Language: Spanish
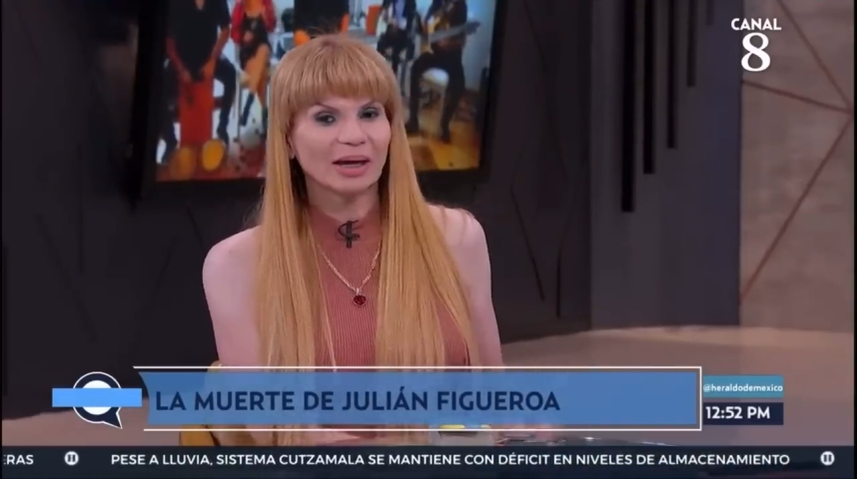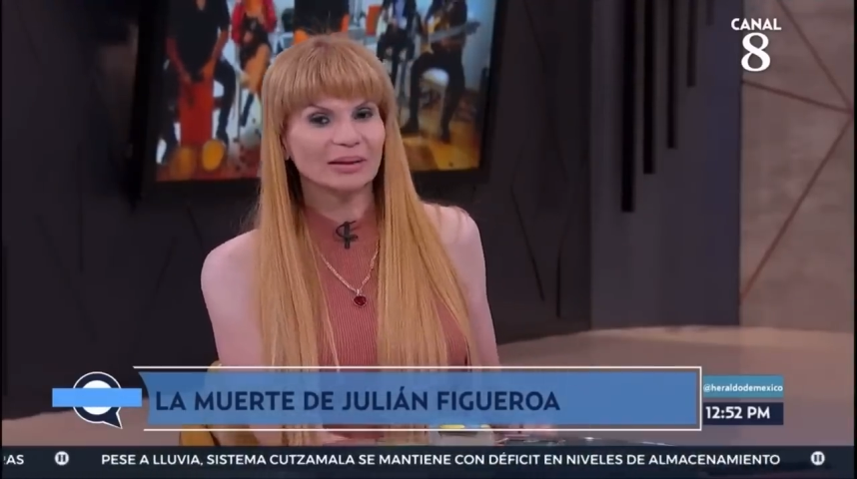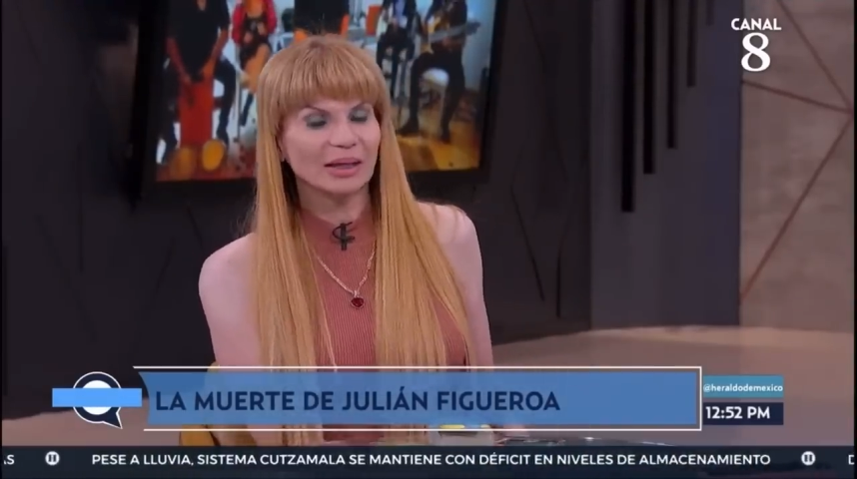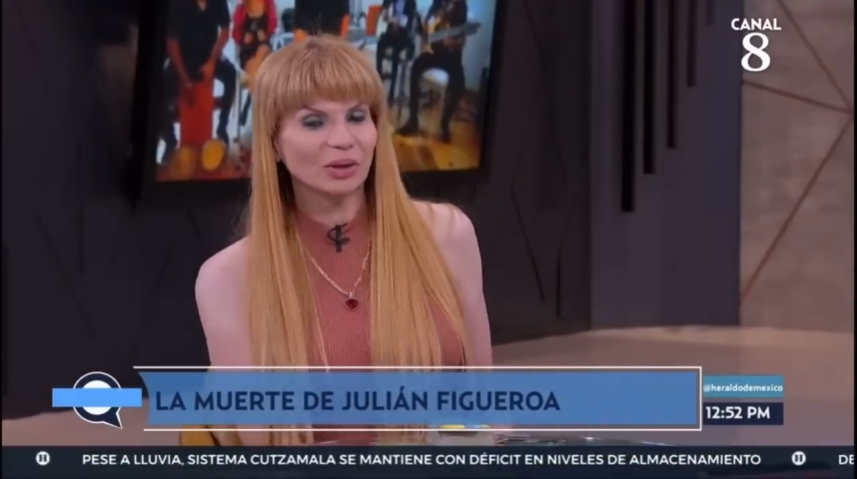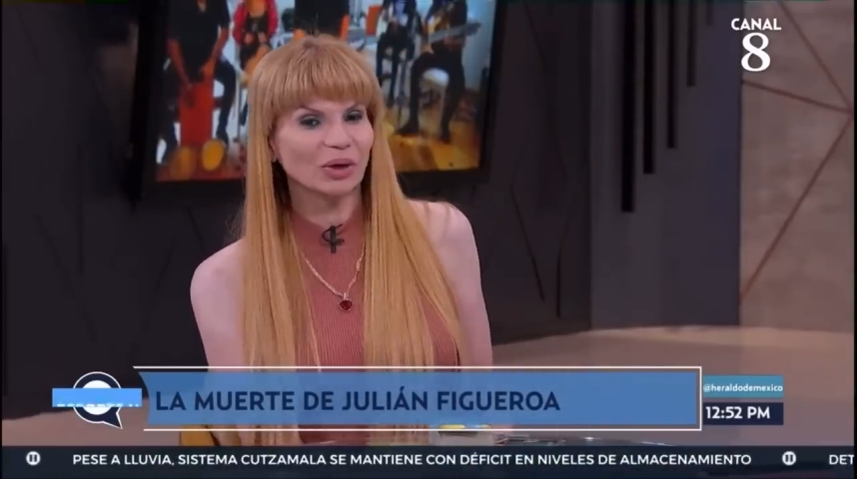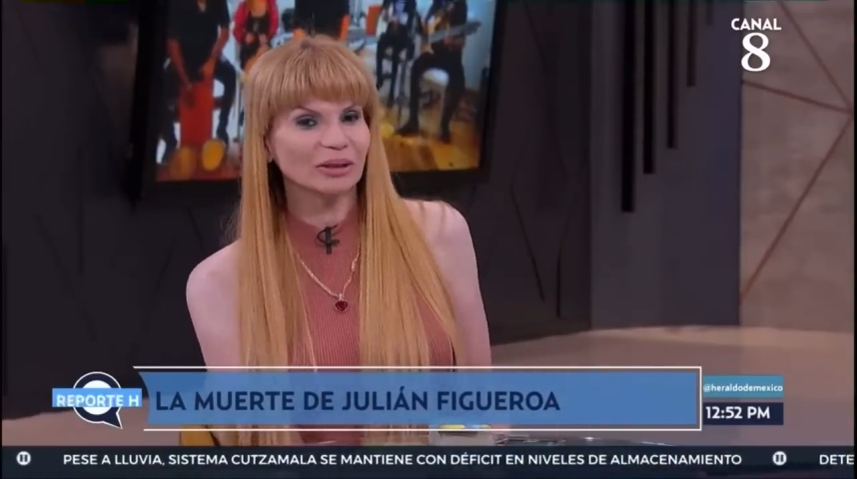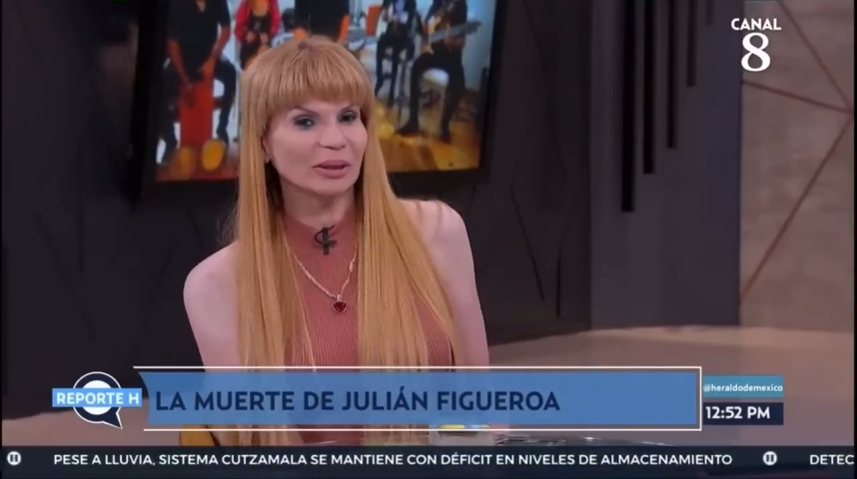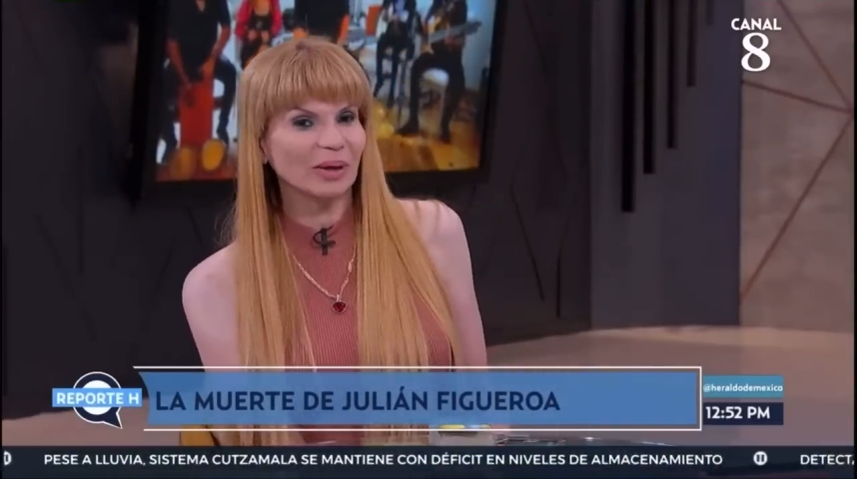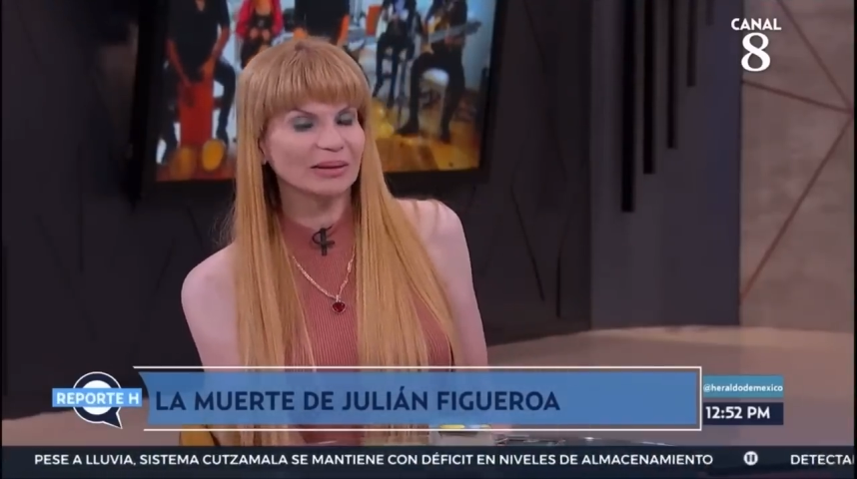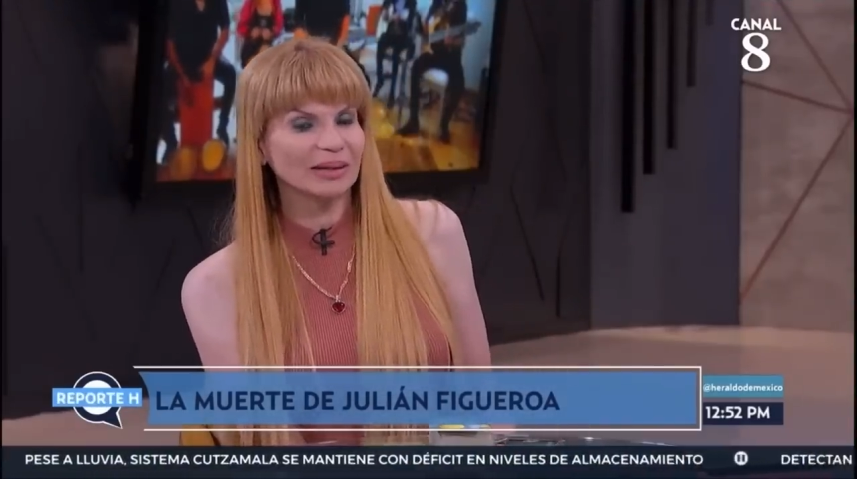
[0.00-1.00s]
este Joan
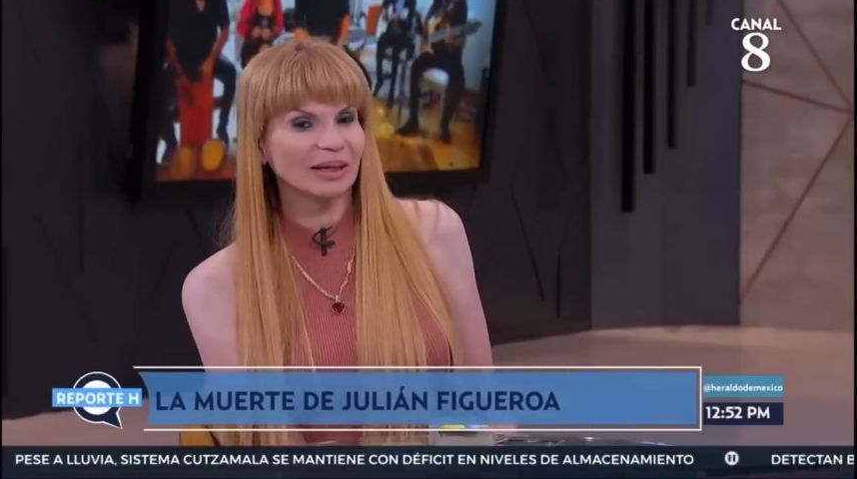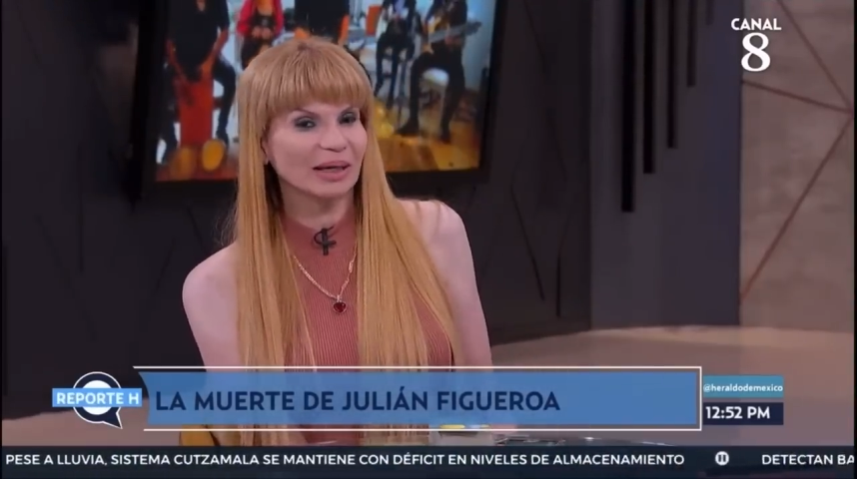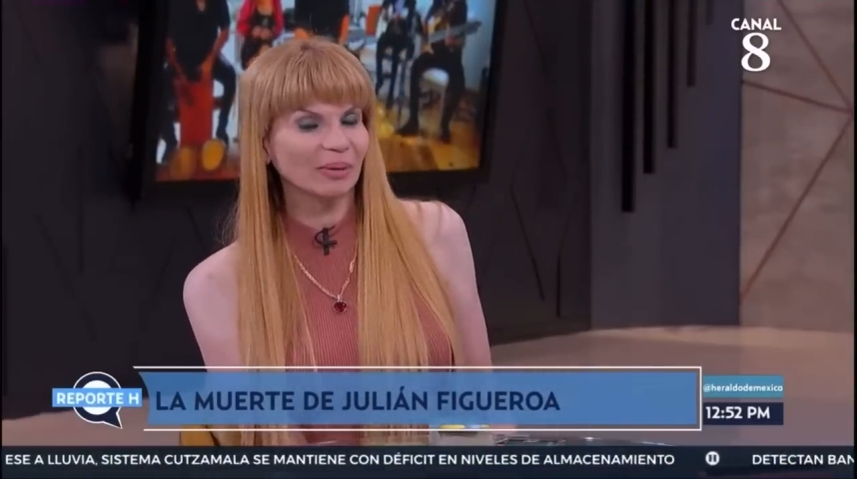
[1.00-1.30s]
Sebastián,